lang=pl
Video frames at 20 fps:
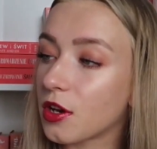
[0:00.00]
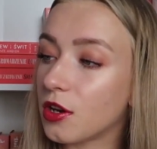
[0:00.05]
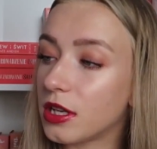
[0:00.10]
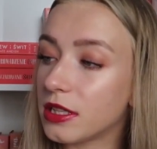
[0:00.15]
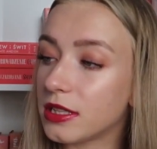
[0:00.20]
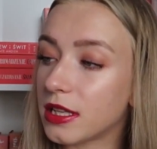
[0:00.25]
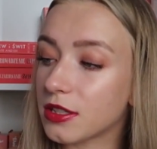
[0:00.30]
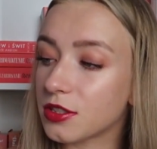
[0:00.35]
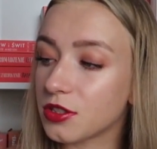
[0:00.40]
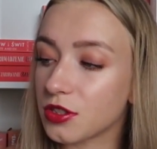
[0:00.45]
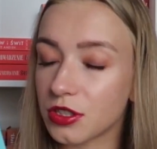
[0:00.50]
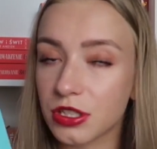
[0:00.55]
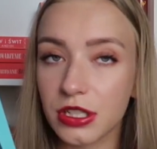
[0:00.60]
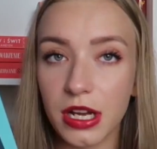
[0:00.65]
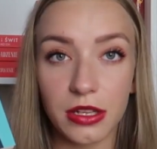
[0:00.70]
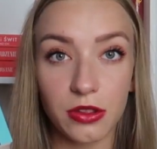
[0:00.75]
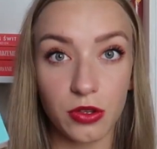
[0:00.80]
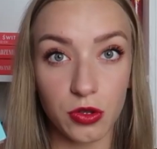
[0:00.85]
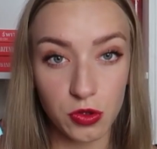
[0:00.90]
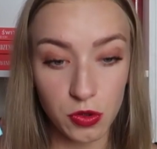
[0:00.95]
Kolejna
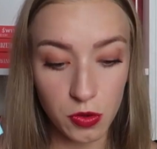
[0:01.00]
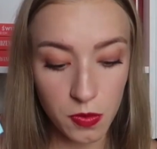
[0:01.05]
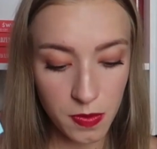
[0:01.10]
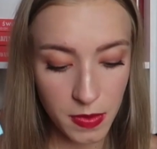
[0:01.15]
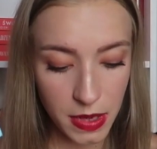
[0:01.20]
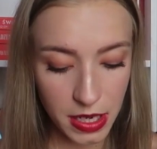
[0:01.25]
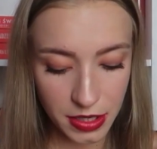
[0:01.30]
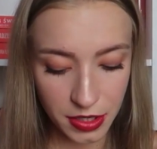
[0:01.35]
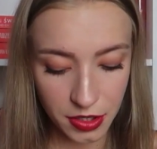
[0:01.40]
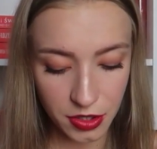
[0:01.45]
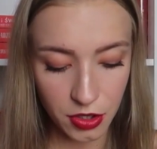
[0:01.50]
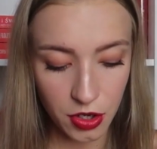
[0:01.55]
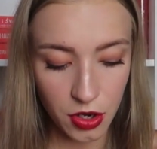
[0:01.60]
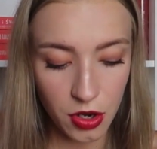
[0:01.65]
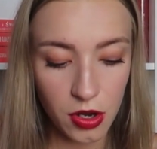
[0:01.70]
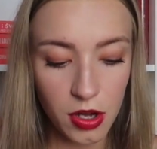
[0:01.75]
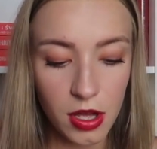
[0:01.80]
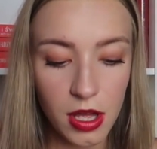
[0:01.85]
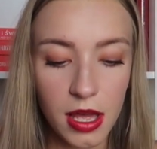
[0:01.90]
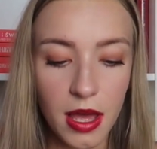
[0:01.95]
książka to
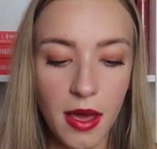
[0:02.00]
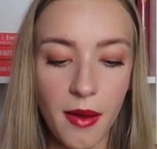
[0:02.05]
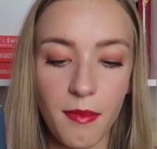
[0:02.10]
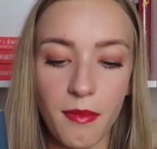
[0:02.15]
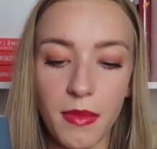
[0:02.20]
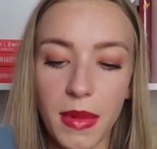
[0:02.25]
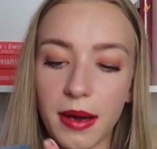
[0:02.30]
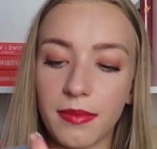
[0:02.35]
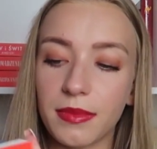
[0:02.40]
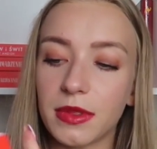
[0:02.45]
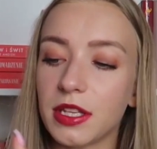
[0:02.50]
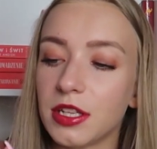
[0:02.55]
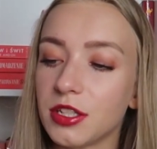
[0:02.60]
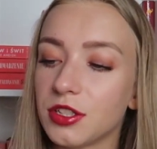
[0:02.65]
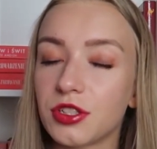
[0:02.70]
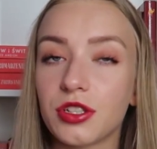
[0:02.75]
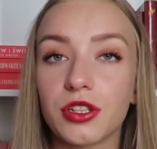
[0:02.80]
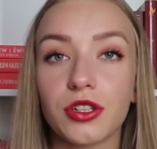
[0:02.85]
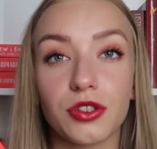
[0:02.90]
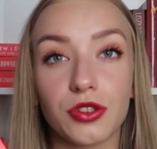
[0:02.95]
Submarino, mam
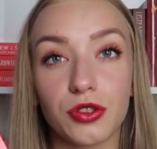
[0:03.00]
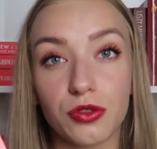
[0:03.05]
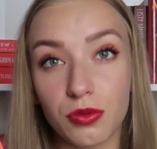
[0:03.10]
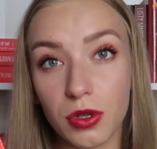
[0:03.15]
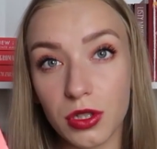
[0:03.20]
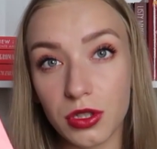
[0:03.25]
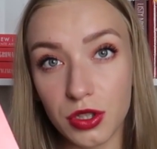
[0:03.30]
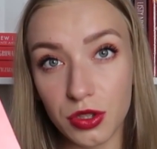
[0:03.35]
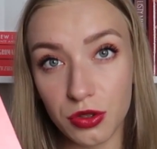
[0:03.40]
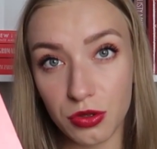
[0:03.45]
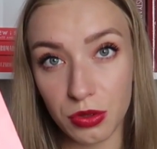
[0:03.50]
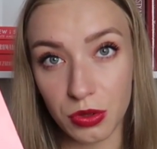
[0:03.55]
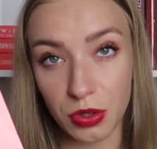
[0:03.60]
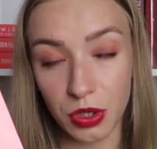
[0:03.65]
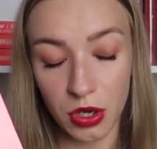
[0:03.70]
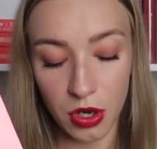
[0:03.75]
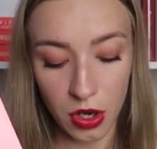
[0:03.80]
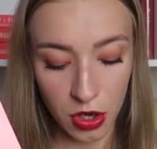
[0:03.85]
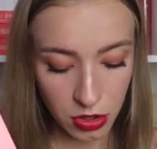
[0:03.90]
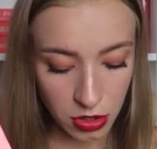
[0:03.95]
też Złoty
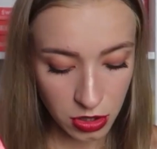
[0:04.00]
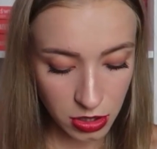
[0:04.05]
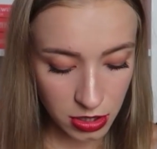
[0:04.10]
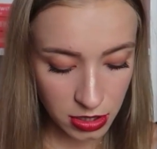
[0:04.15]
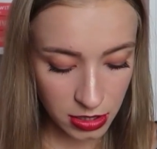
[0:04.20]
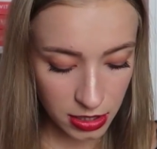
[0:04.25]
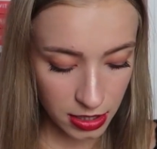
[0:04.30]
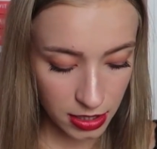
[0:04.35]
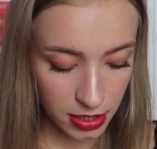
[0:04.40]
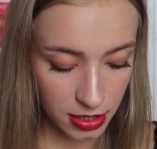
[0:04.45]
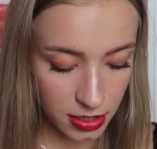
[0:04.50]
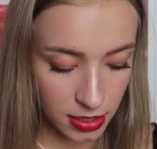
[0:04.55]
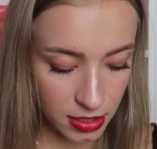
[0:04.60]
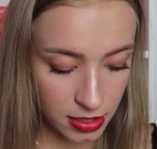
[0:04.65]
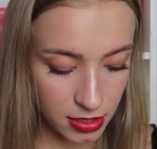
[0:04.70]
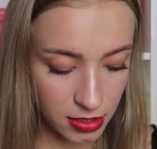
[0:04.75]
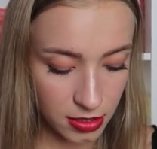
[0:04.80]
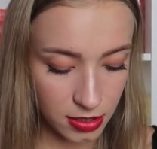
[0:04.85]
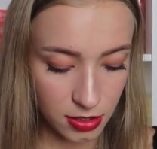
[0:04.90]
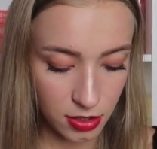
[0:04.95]
Trójkąt,
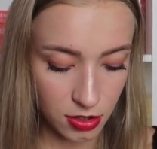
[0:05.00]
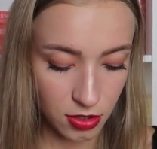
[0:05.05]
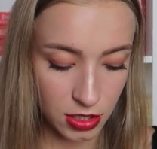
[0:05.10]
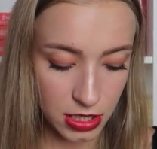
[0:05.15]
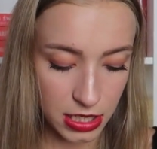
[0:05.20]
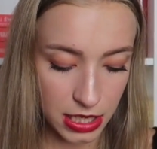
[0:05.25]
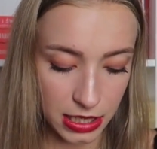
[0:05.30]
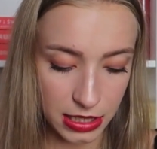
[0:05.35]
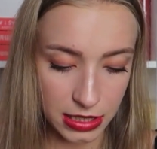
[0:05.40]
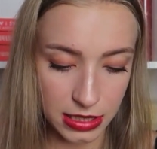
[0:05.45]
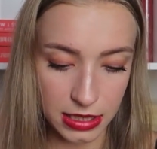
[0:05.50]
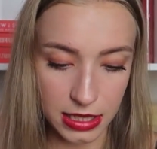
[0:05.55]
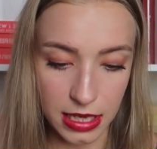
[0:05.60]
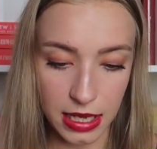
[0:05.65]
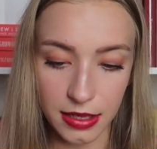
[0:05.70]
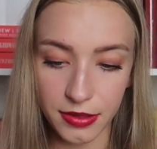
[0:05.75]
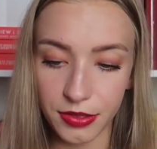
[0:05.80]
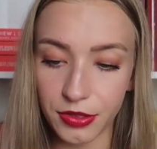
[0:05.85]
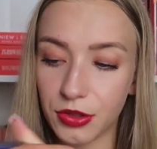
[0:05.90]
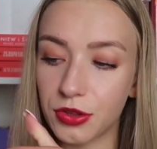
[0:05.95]
e,
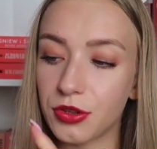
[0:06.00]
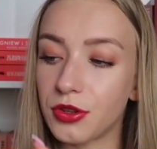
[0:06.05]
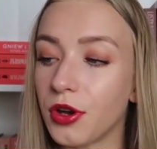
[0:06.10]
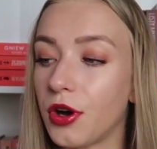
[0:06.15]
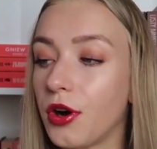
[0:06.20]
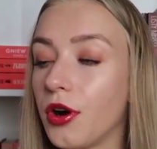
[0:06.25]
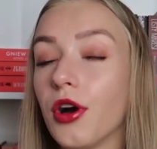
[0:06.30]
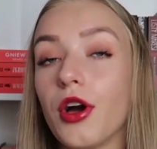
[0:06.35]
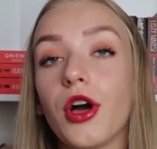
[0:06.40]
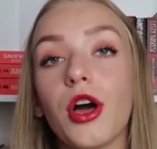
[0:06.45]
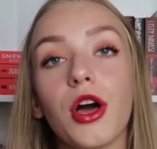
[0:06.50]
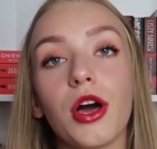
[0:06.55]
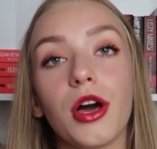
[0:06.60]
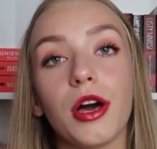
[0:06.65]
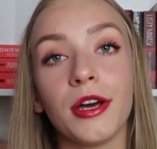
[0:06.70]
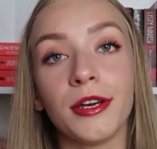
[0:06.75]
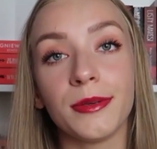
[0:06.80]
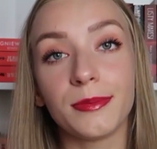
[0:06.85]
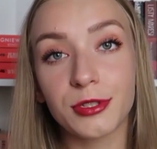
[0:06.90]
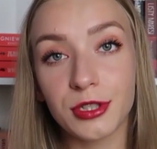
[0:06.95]
kolejna to
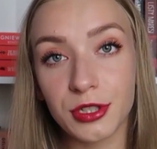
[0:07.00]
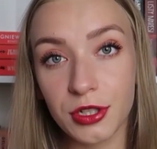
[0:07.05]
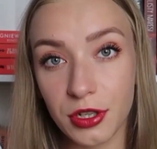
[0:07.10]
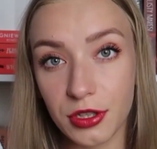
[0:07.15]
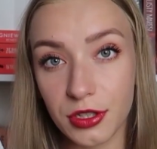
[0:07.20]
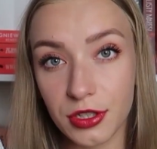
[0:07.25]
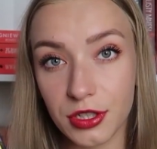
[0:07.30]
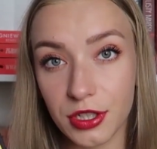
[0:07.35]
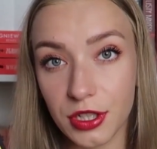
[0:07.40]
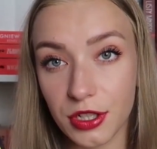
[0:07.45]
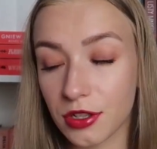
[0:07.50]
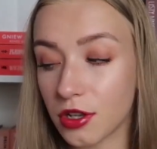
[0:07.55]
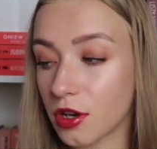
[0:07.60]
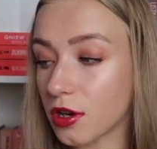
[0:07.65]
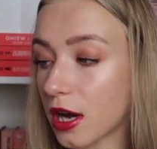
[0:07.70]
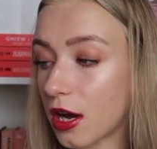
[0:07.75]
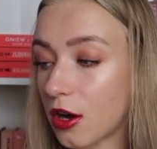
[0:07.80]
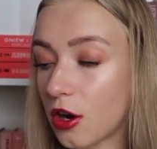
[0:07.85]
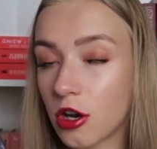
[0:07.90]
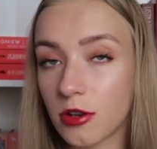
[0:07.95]
e, Przygody
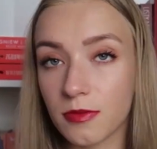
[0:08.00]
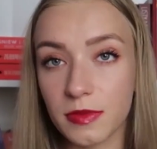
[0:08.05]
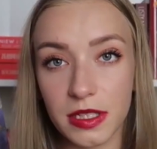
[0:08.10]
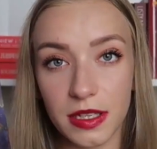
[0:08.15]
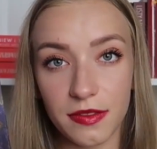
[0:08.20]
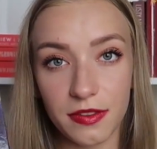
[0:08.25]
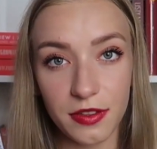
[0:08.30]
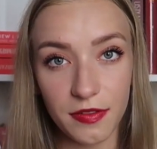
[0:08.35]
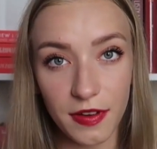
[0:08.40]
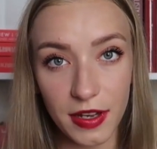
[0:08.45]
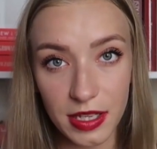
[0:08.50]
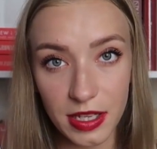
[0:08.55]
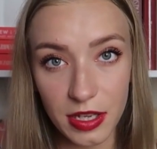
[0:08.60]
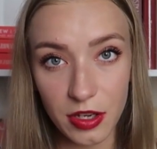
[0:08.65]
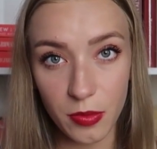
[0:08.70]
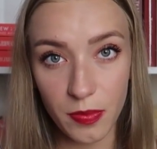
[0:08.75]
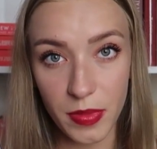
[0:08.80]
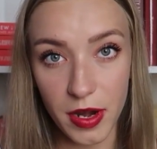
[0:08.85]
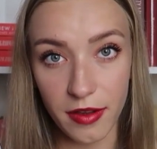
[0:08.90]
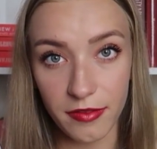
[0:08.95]
Sherlocka Holmesa w
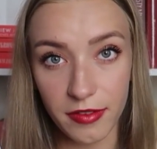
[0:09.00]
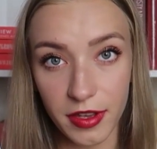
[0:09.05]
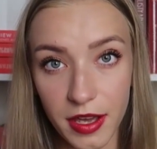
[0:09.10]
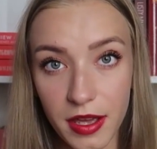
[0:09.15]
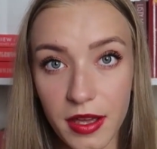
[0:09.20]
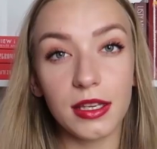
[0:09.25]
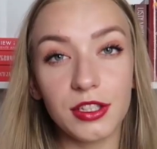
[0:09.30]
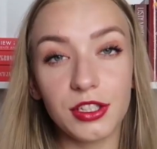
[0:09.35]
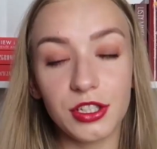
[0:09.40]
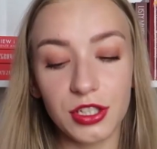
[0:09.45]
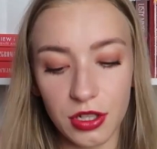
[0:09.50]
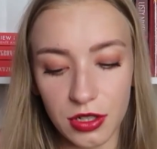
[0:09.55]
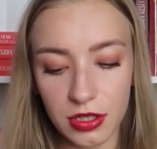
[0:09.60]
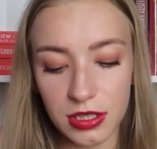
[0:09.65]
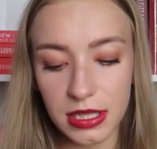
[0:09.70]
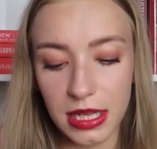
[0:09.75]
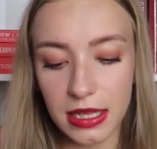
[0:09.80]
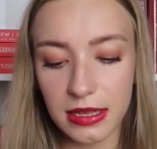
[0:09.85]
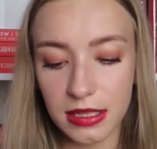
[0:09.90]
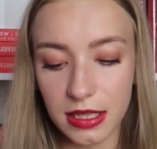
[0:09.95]
twardej oprawie i trzy
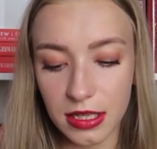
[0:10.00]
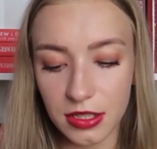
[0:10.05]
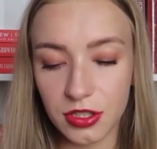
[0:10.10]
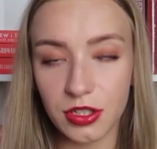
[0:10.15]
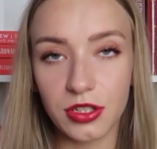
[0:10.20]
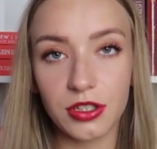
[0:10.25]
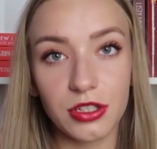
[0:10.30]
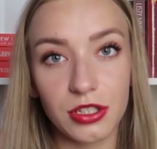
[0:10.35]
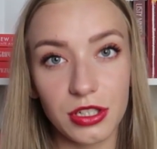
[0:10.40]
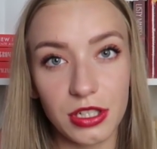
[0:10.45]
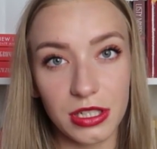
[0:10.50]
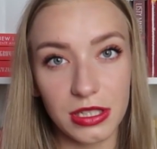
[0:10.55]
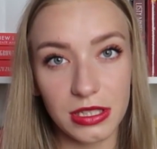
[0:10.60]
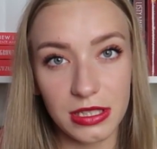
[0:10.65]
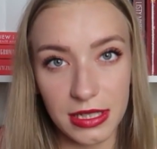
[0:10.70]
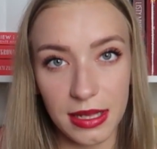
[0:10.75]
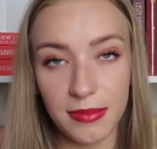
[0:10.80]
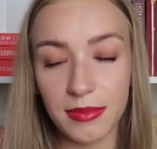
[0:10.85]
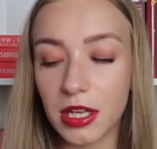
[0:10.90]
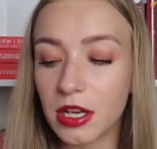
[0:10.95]
ostatnie książki
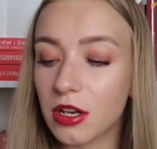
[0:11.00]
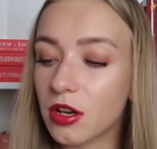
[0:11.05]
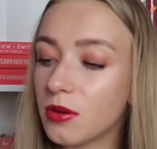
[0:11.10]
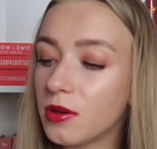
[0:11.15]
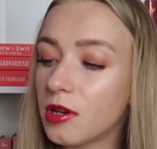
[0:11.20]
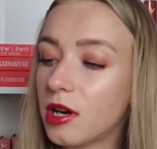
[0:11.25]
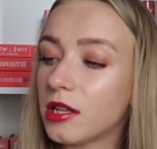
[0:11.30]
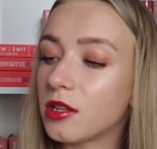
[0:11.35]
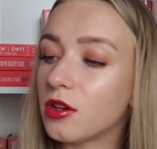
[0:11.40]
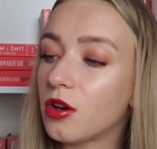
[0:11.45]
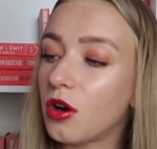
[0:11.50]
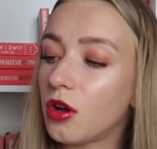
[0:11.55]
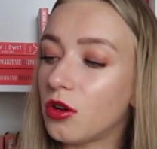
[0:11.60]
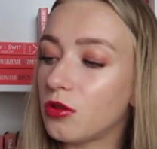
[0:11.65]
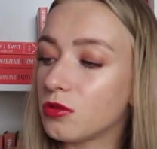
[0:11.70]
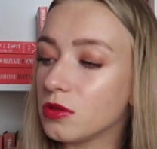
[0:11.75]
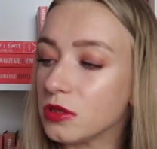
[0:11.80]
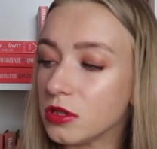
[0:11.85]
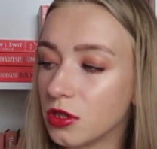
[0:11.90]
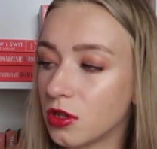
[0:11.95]
z tamtego
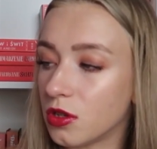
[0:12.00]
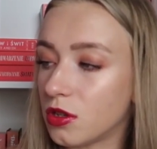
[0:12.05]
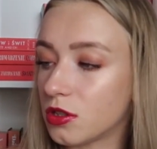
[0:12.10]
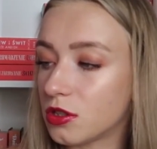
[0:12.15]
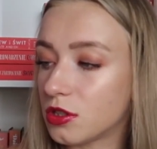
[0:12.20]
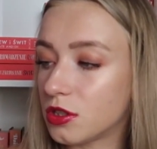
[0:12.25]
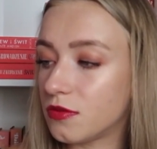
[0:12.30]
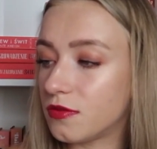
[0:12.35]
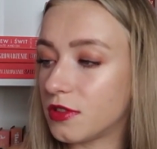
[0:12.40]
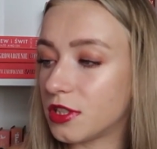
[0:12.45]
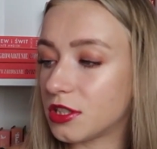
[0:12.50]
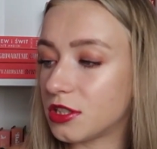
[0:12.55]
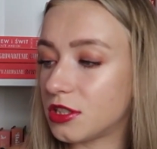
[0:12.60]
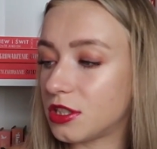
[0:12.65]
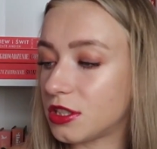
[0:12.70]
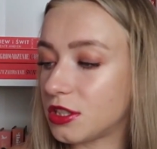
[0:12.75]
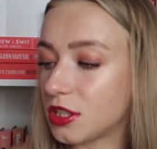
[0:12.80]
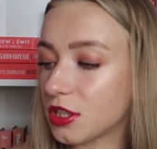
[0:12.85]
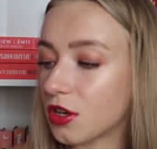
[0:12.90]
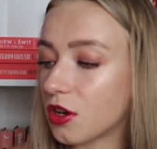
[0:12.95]
Anholu to Czy wiesz,
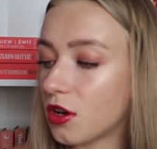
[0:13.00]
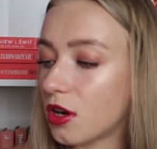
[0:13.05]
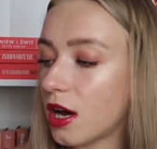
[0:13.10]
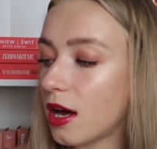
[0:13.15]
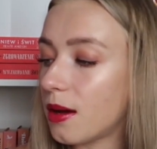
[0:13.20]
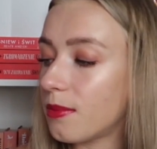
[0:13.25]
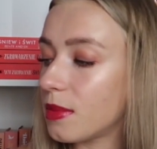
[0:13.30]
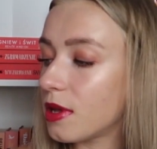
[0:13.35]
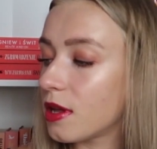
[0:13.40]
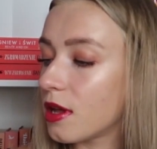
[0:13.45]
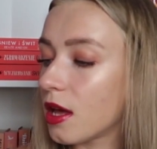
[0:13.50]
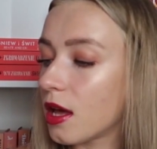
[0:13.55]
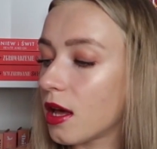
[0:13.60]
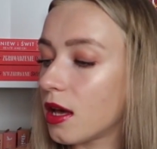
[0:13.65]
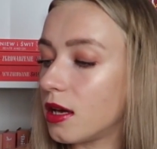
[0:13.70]
że cię kocham,